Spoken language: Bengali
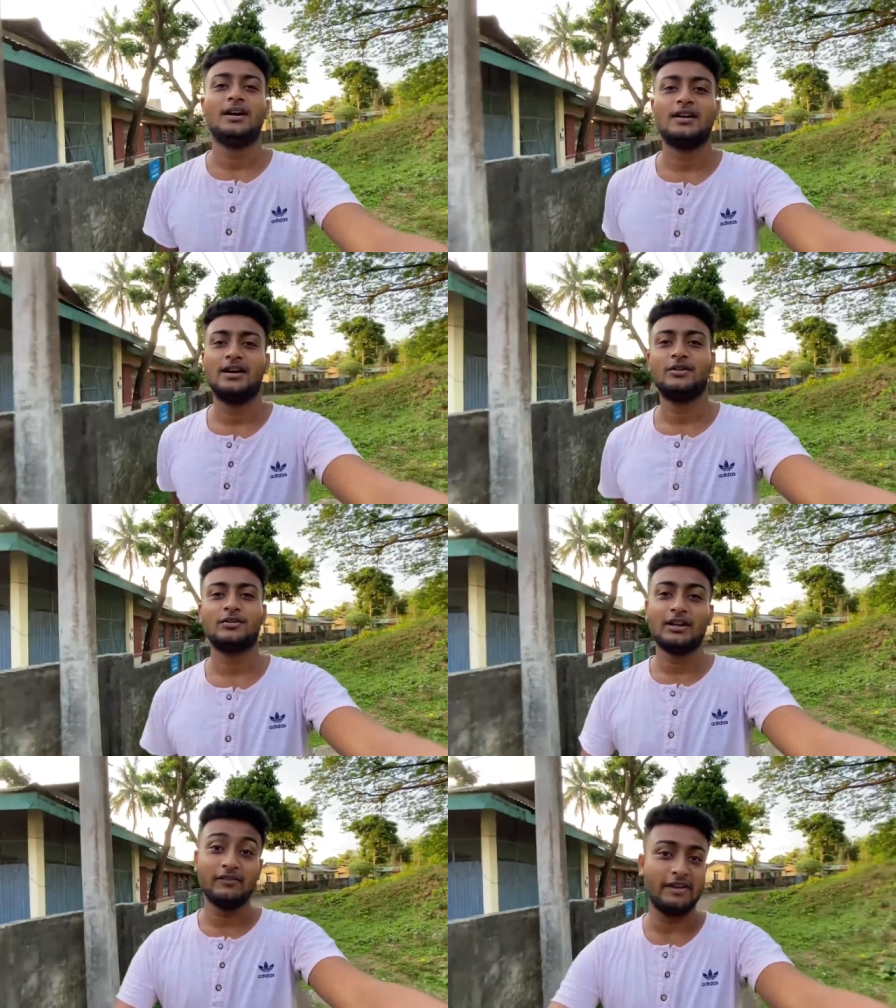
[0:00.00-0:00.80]
কারণ
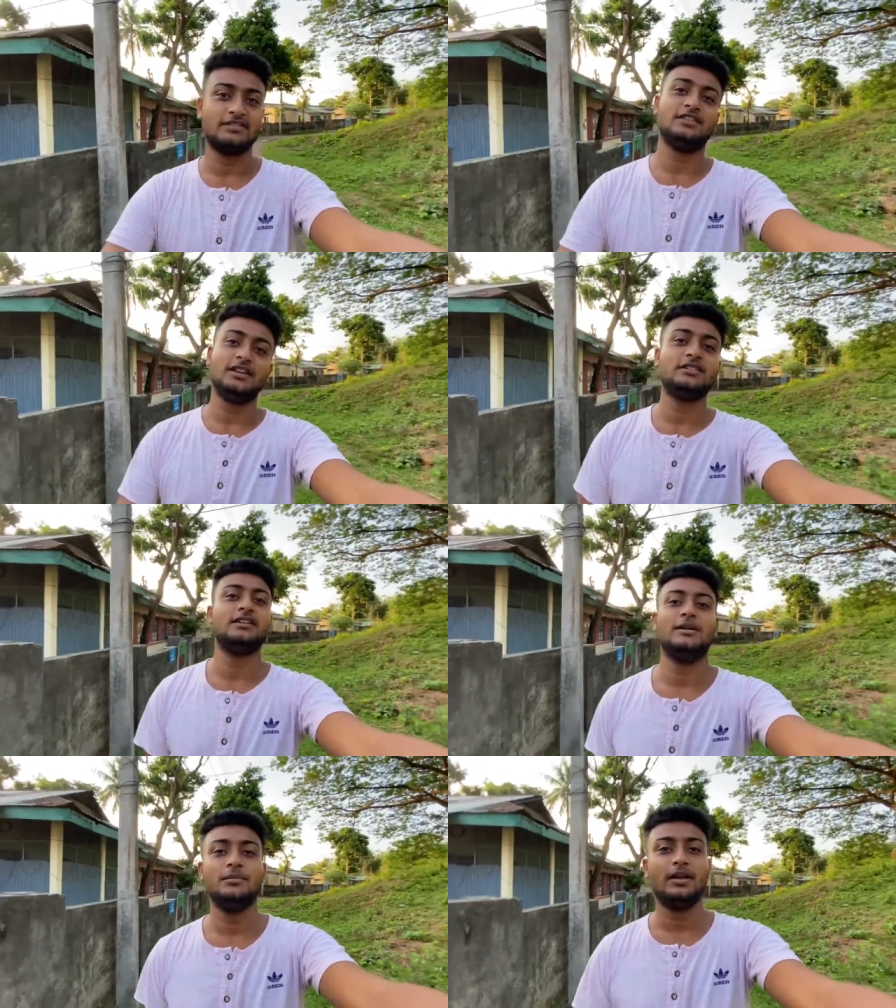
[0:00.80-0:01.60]
কাল ভ্যাকসিন
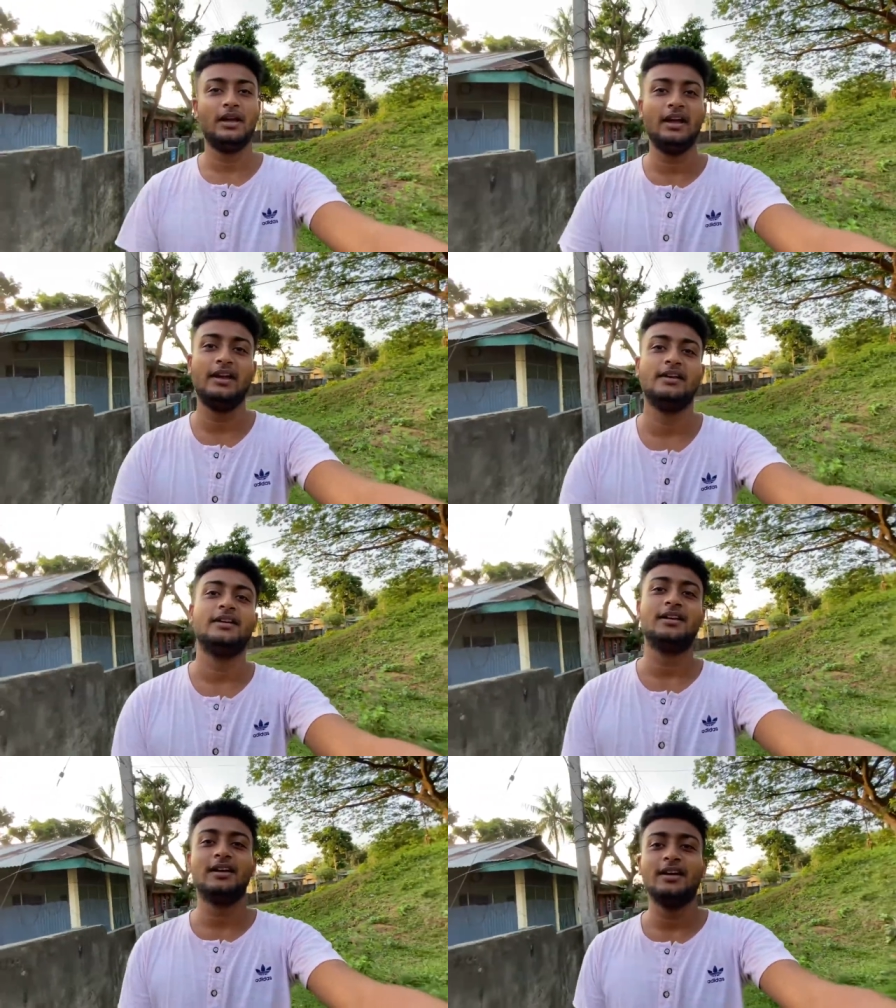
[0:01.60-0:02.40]
নিয়েছিলাম অ্যান্ড
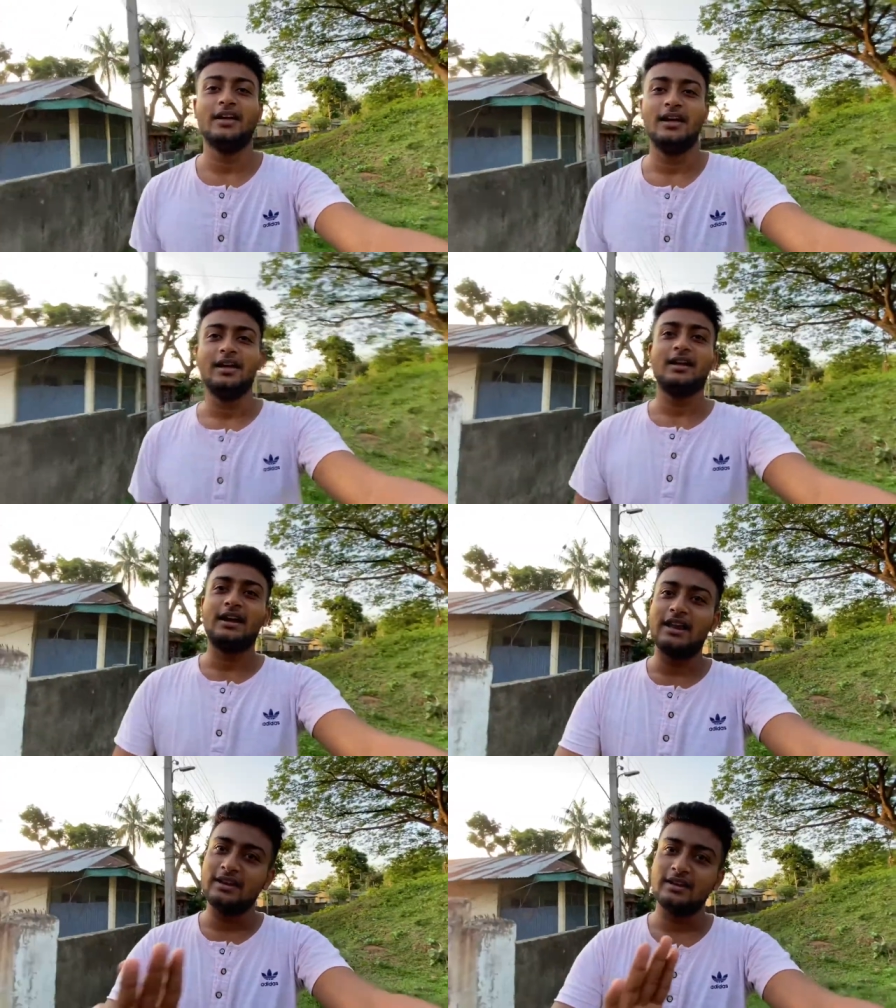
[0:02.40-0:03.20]

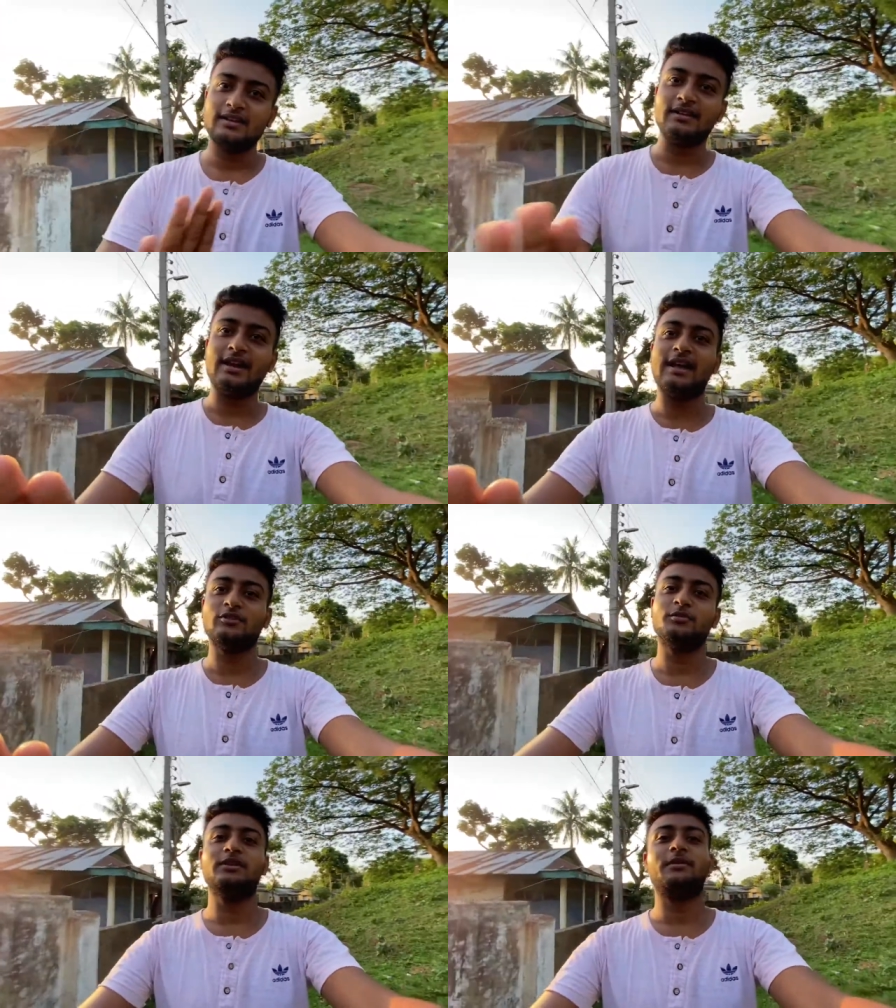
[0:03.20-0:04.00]
কাল রাত
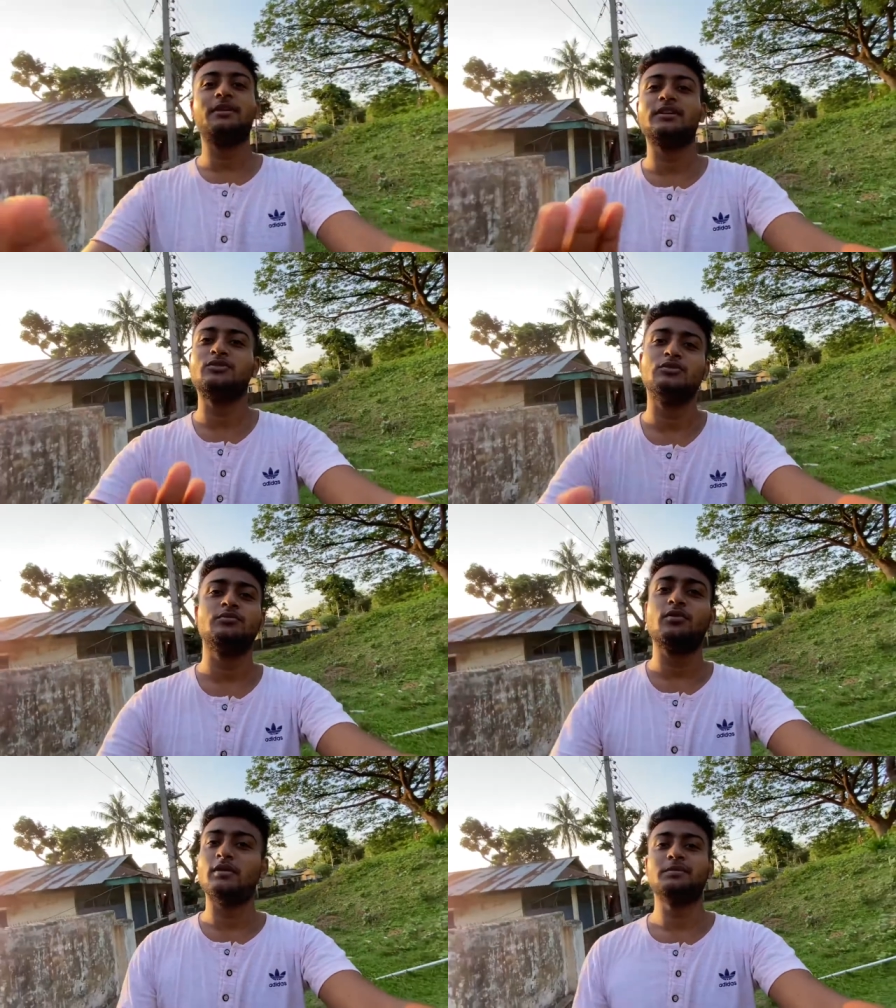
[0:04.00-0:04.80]
অবধি আমার কিছু
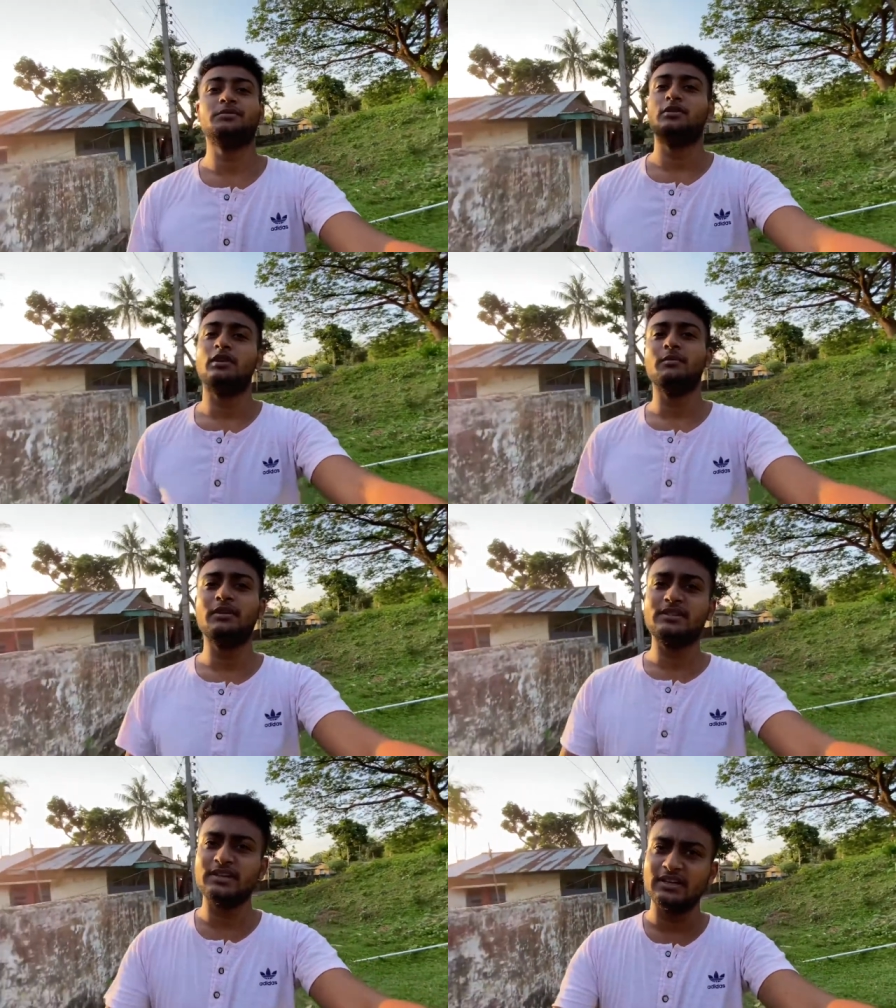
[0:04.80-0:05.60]
প্রবলেম ছিল না
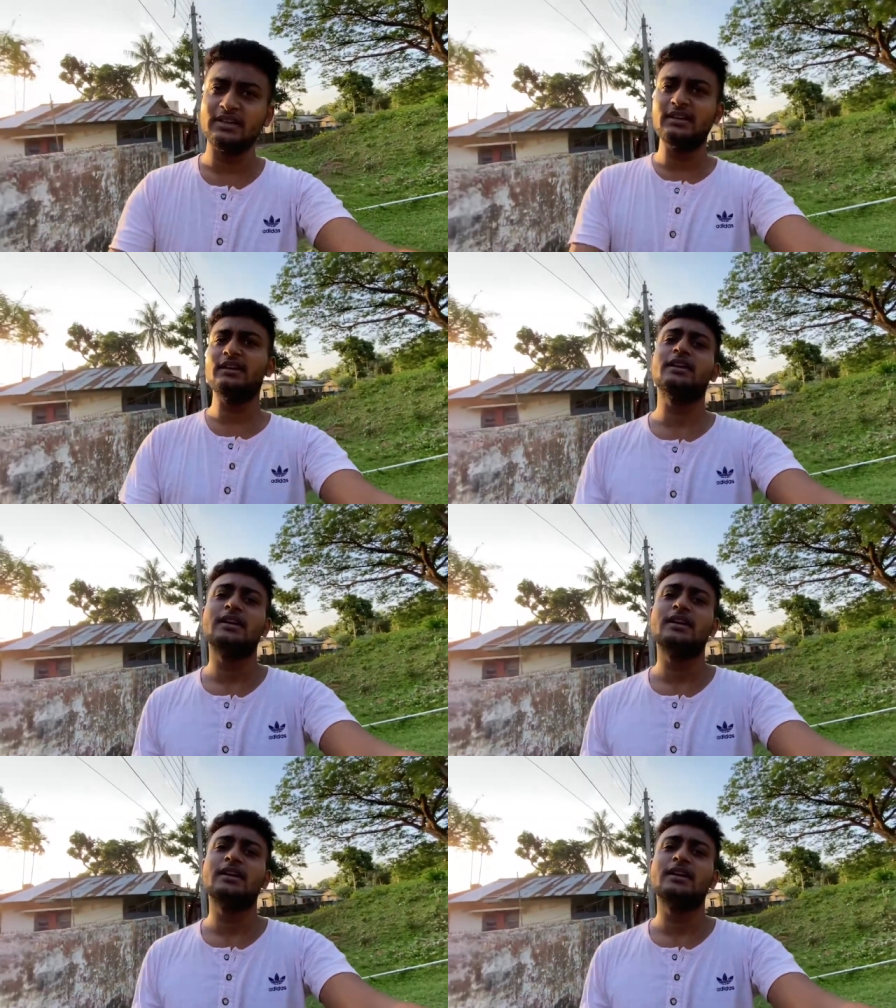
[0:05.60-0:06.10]
বাট সাডেনলি